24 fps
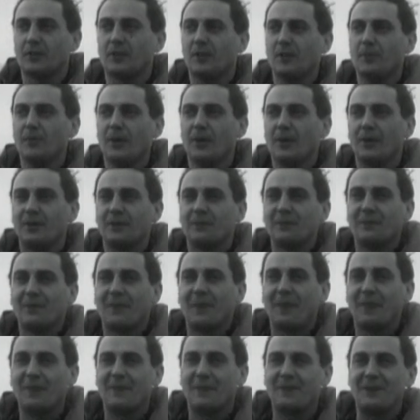Certainement.
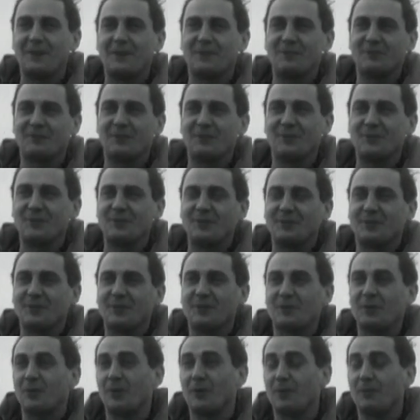Il faut
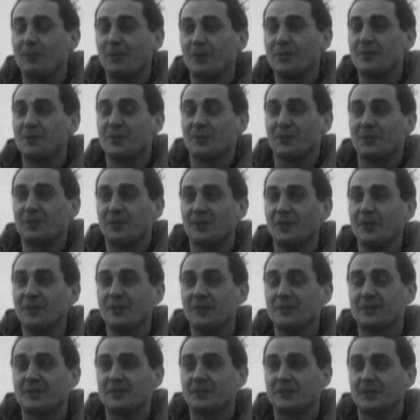être en bonne
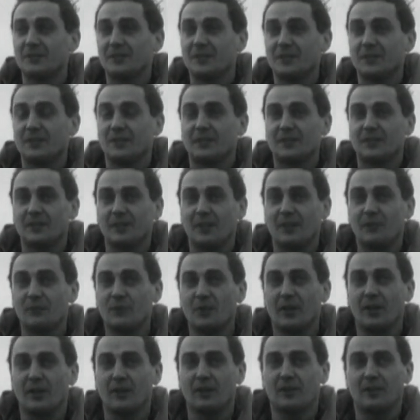santé,
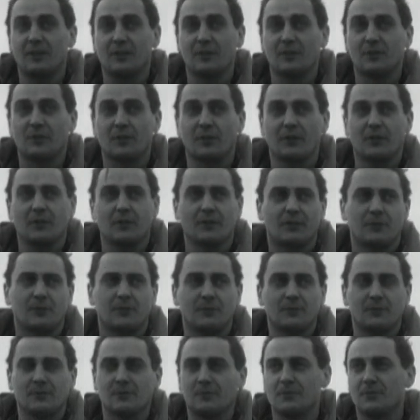avoir un cœur
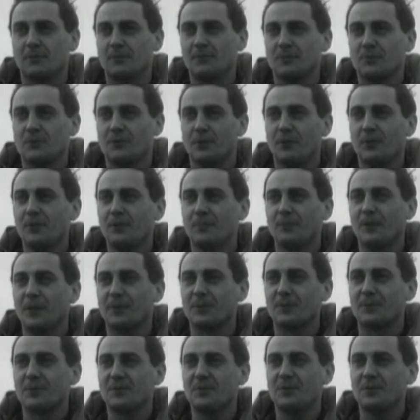solide,
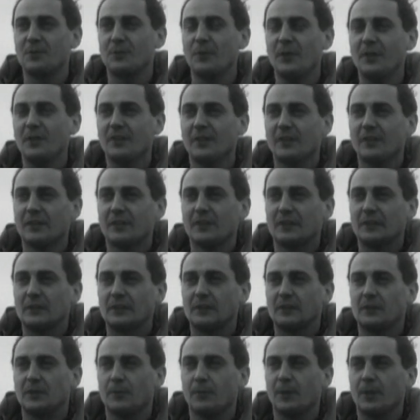bien constitué,
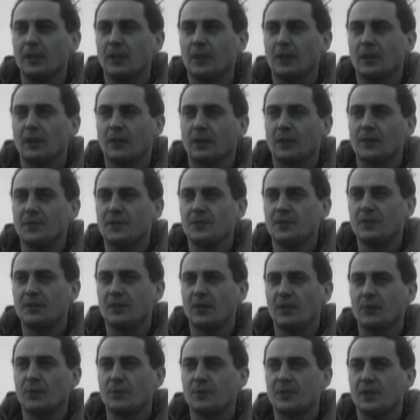de manière à
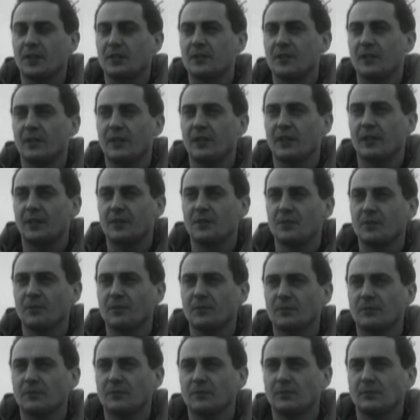résister aux
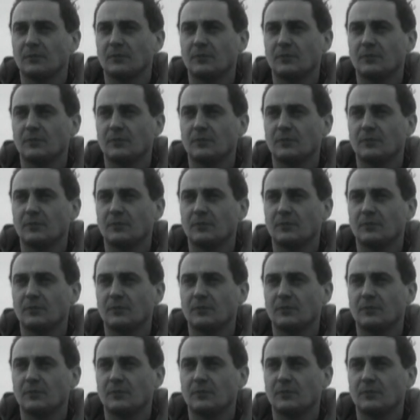accélérations.